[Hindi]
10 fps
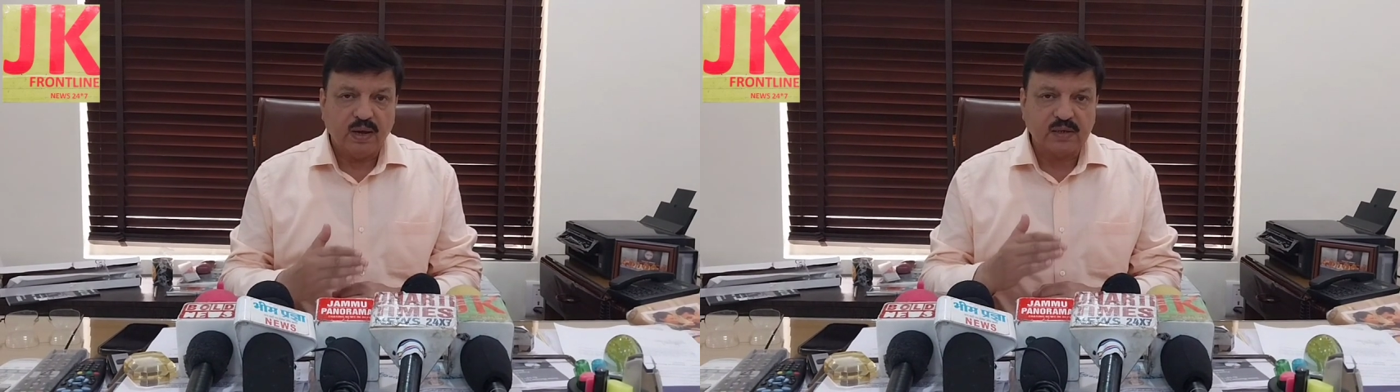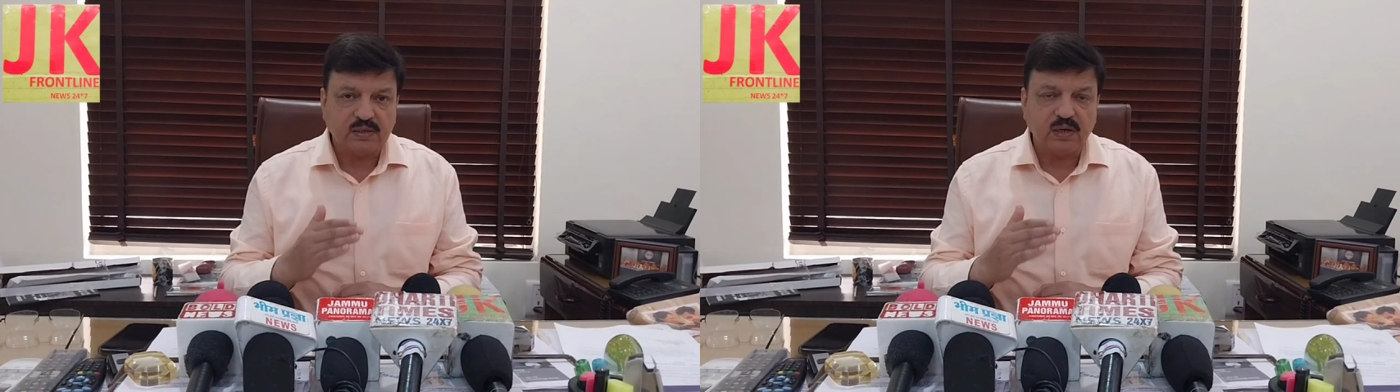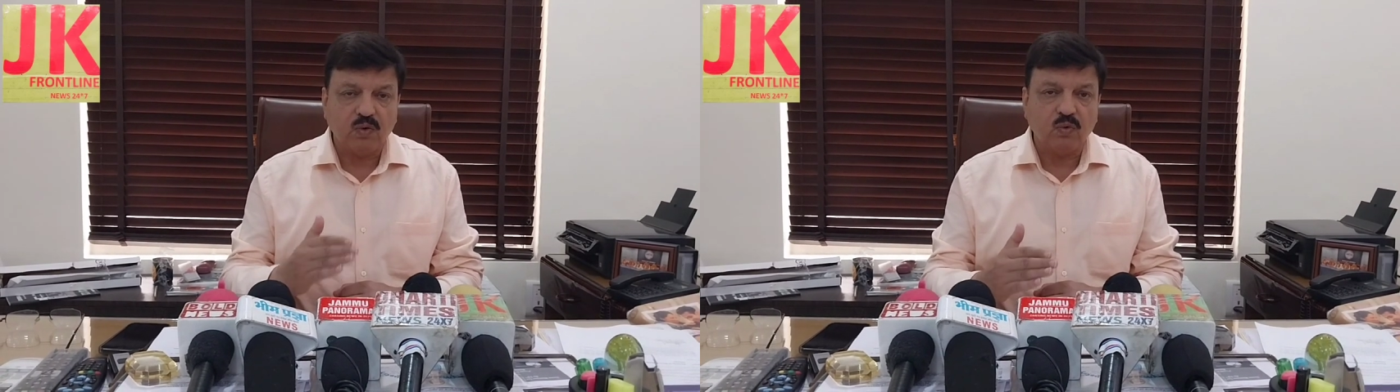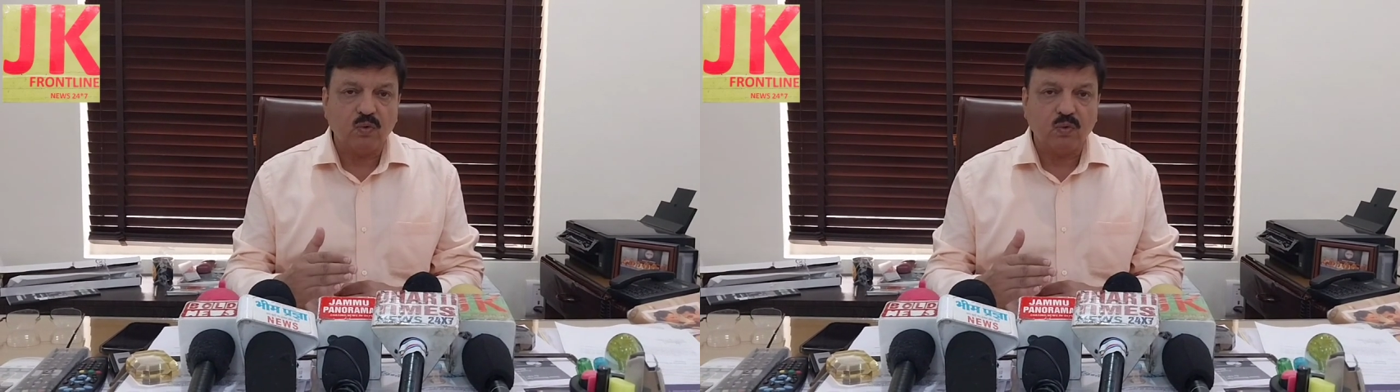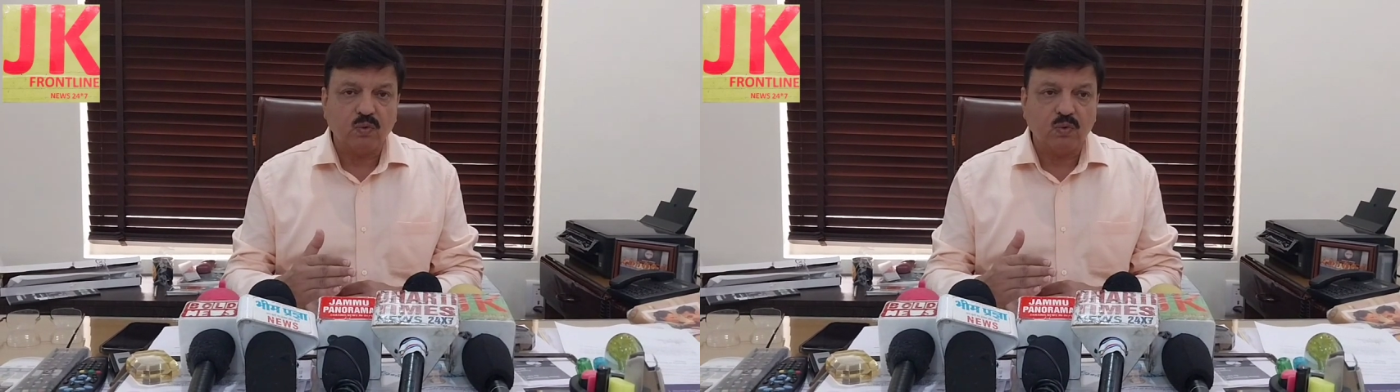ऐसे
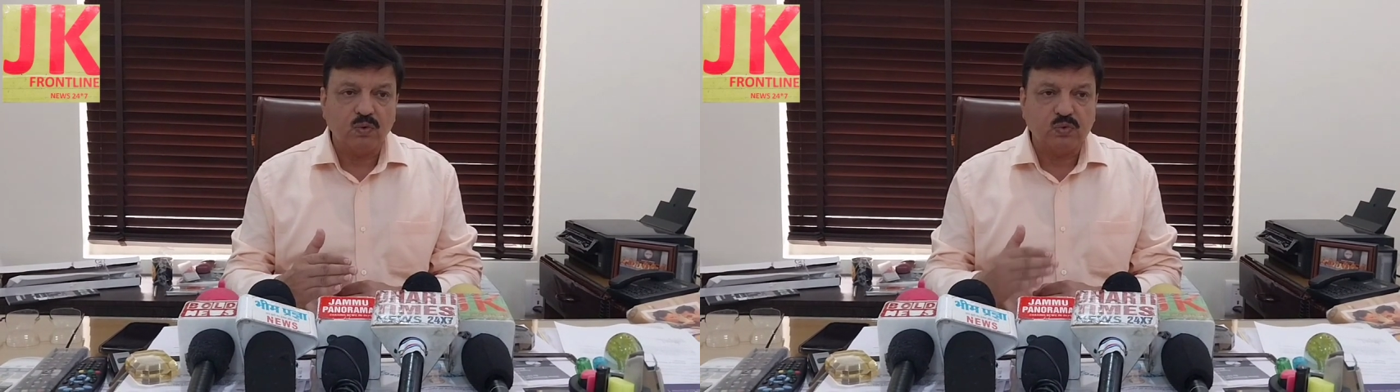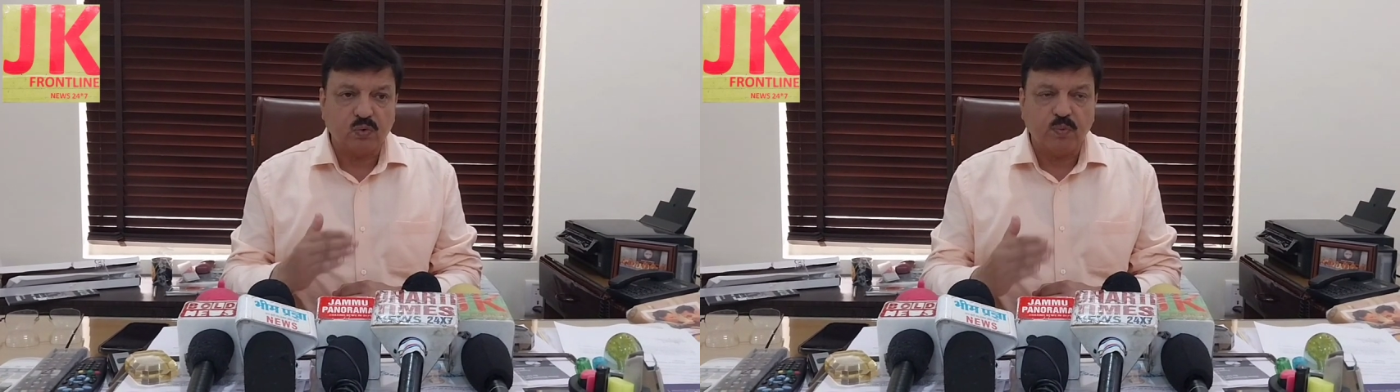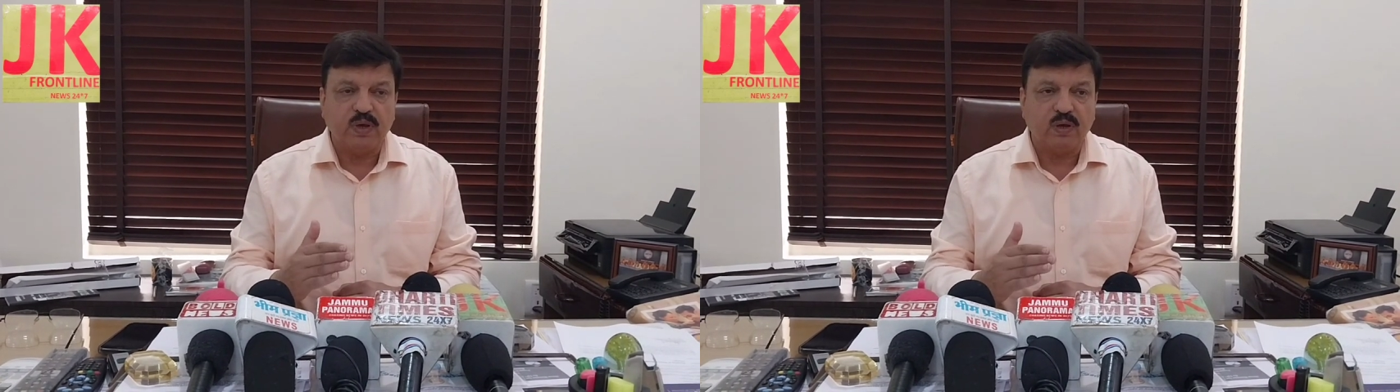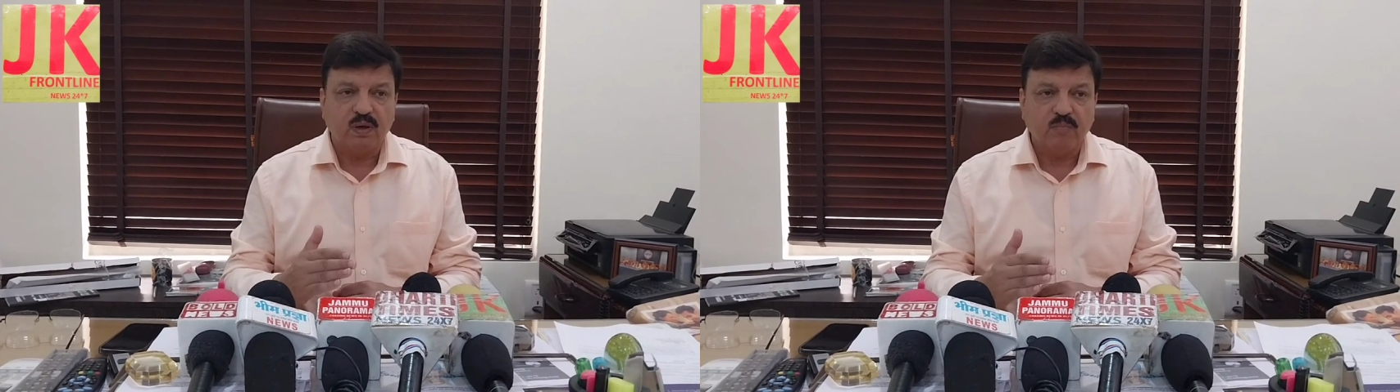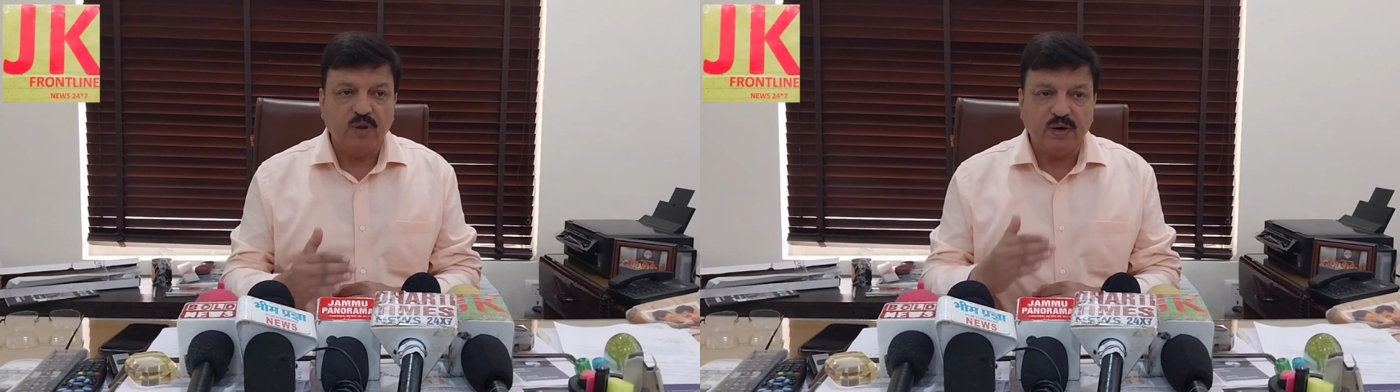लोगों को जो भी
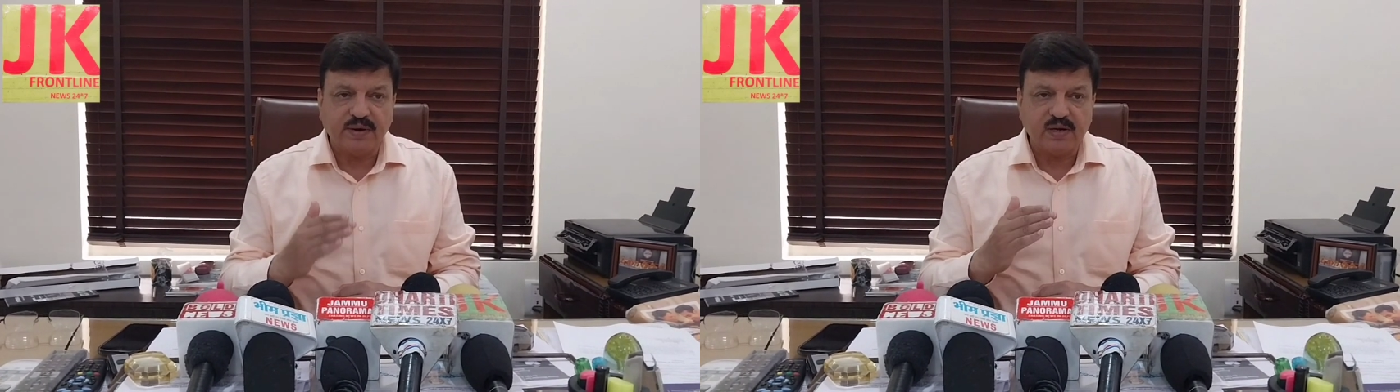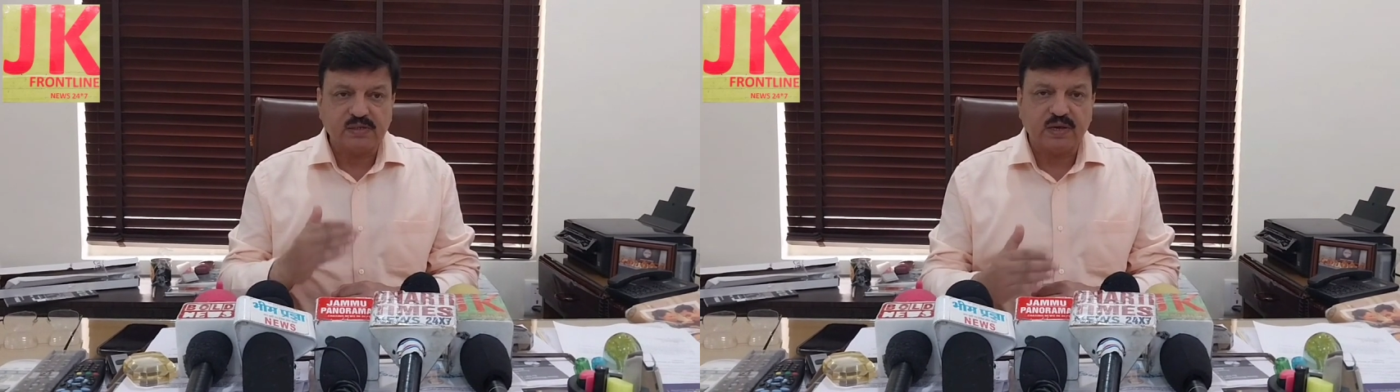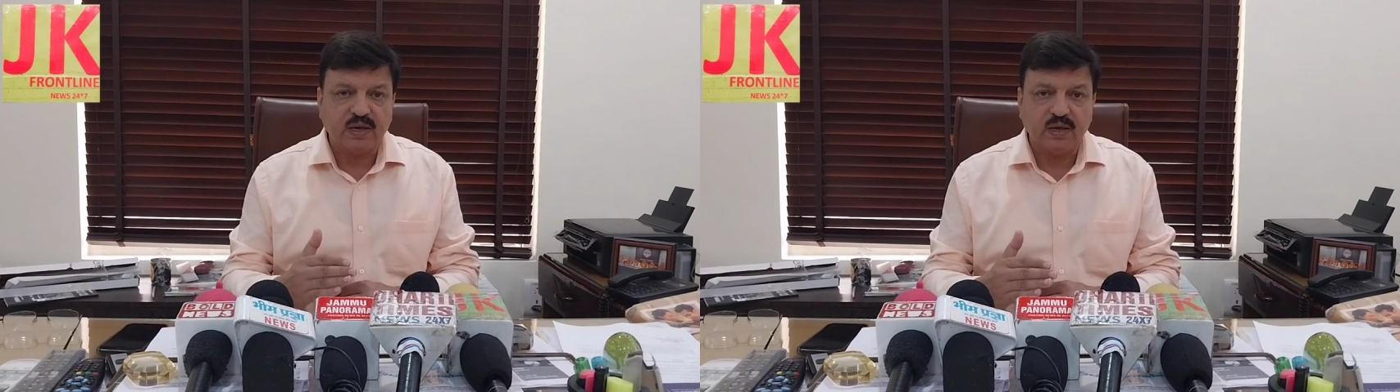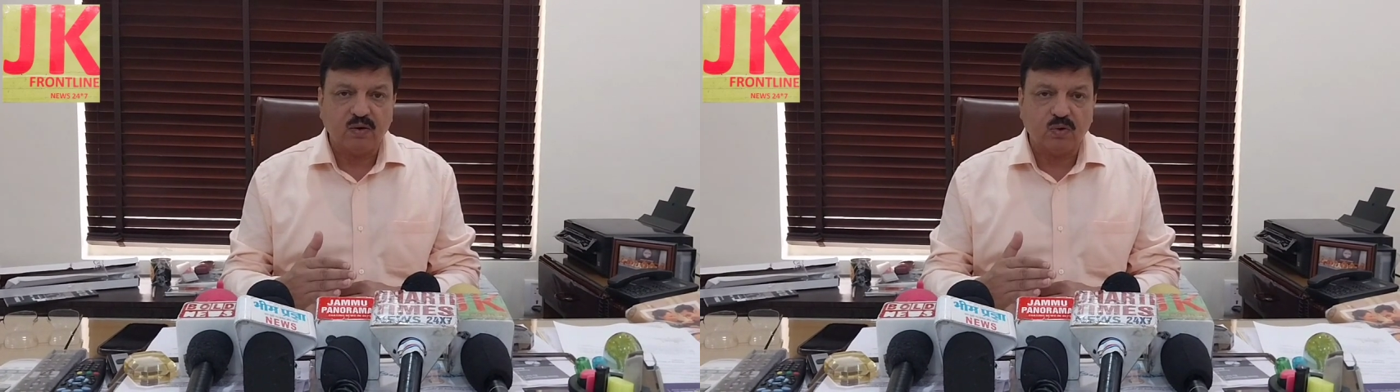मिलिटेंट्स हैं